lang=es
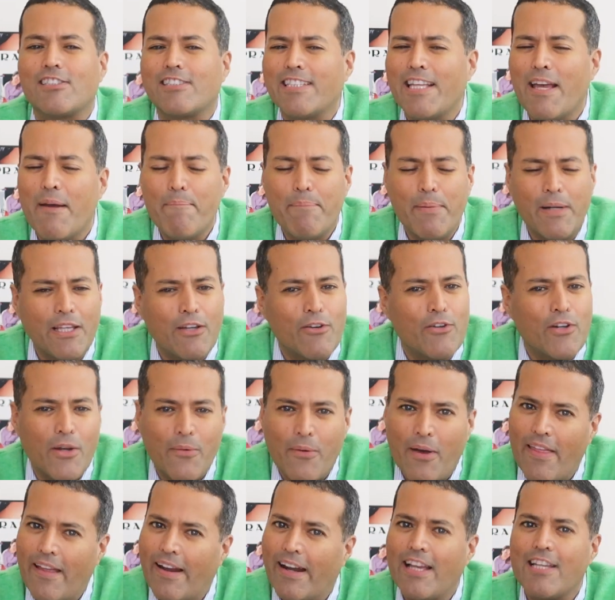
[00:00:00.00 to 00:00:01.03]
Siempre que
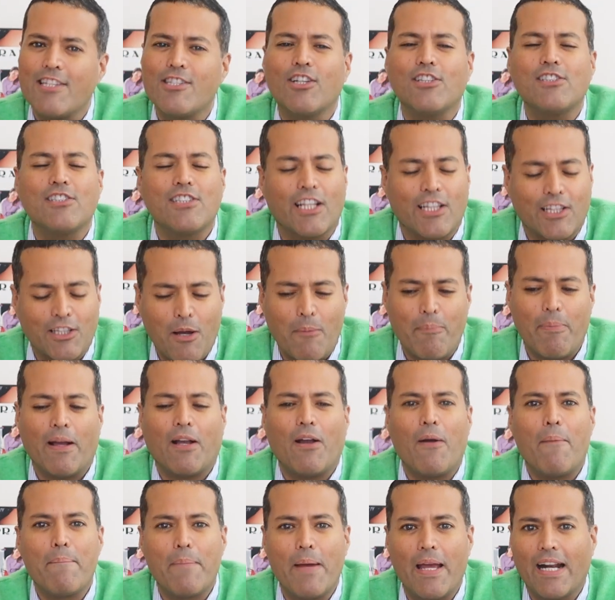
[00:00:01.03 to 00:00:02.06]
uno va derecho, se
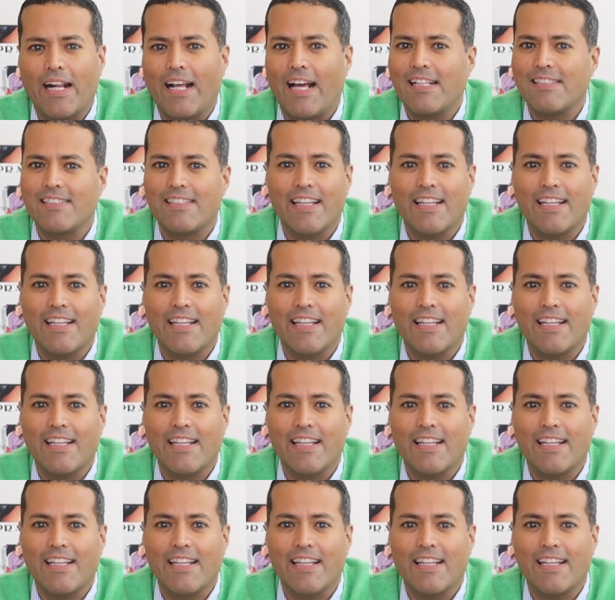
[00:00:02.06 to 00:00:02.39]
topa con verga.